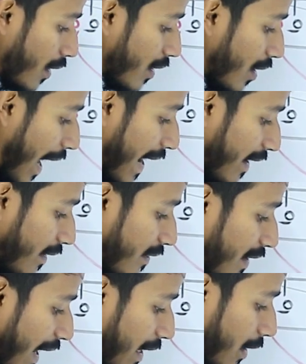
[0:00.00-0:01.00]
राइट right
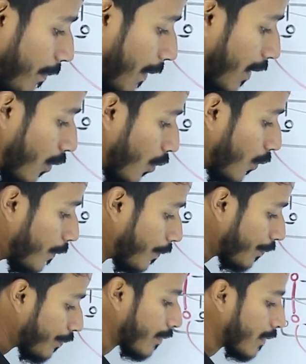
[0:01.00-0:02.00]
साइड पर हो
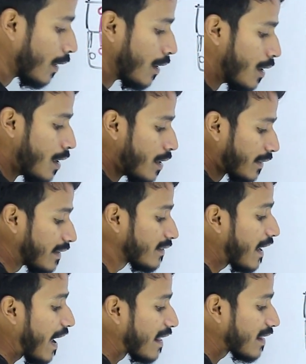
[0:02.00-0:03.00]

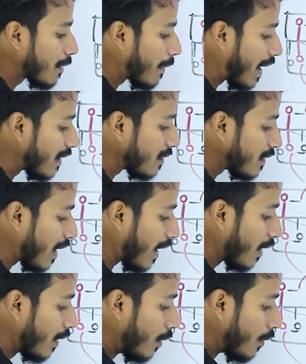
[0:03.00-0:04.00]
किसके एतबार से
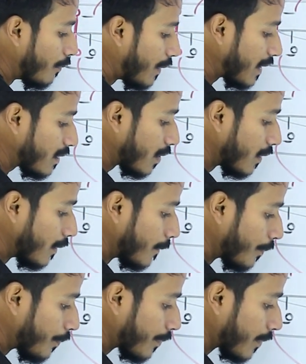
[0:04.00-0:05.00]
विथ
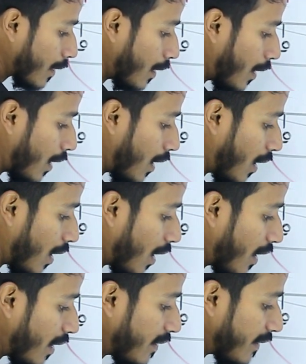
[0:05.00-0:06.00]

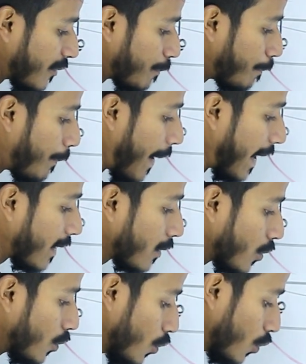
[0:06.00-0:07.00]

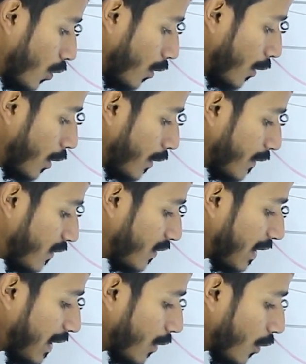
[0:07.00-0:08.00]
रिस्पेक्ट टू
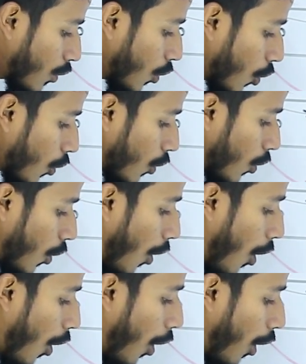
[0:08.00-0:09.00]
जीरो
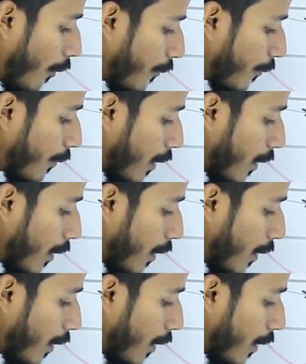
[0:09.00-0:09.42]
ऑफ